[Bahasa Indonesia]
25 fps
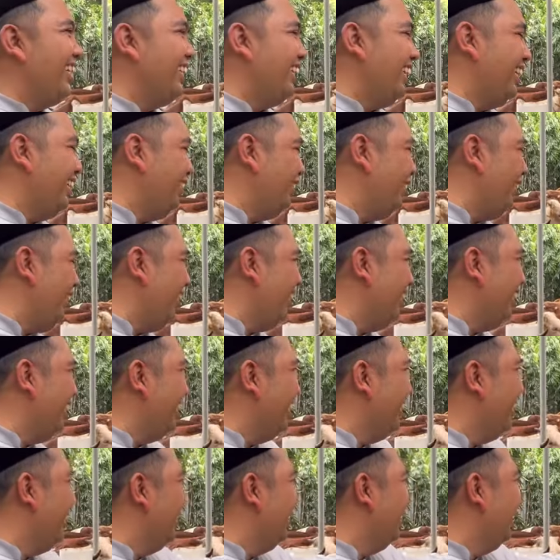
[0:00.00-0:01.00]
tadi udah ya. ini
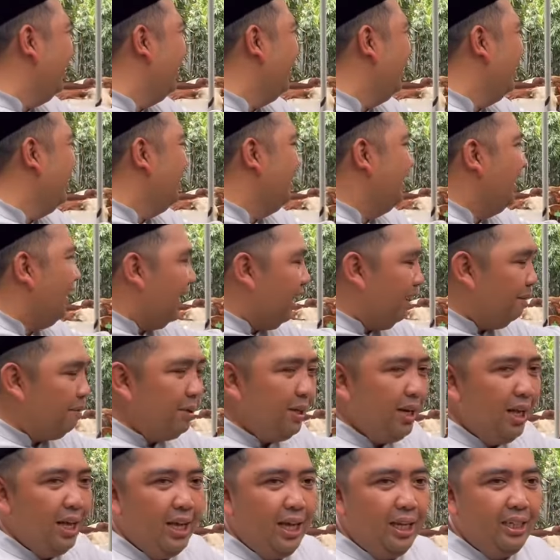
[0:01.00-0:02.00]

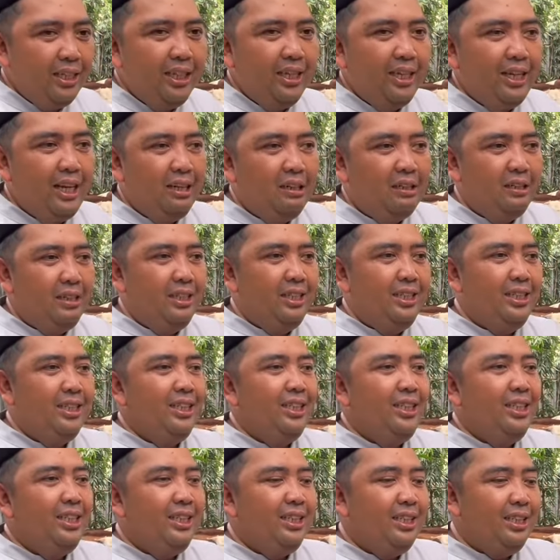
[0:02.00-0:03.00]
alhamdulillah katanya kalau di
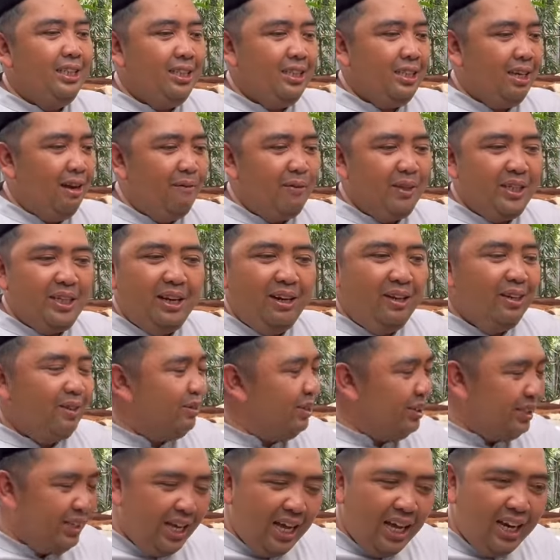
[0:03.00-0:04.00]
sini kenapa saya
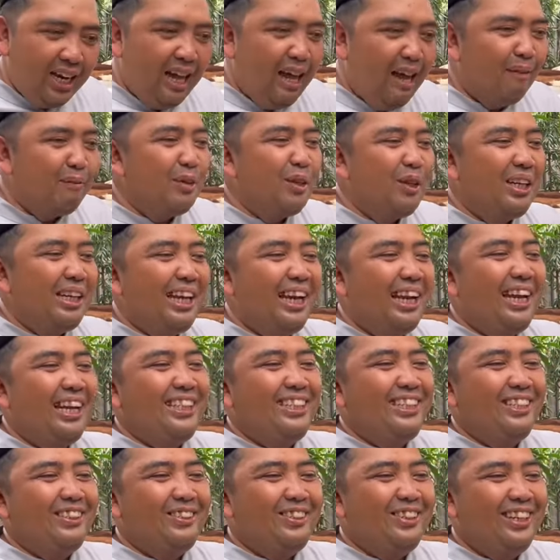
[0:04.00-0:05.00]
ya alhamdulillah
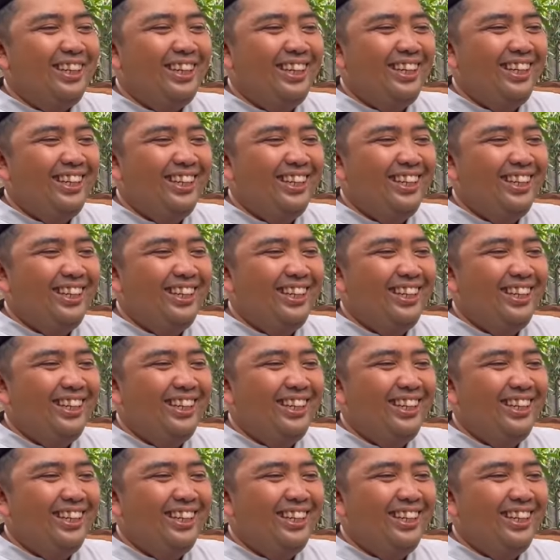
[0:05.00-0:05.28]
aja udah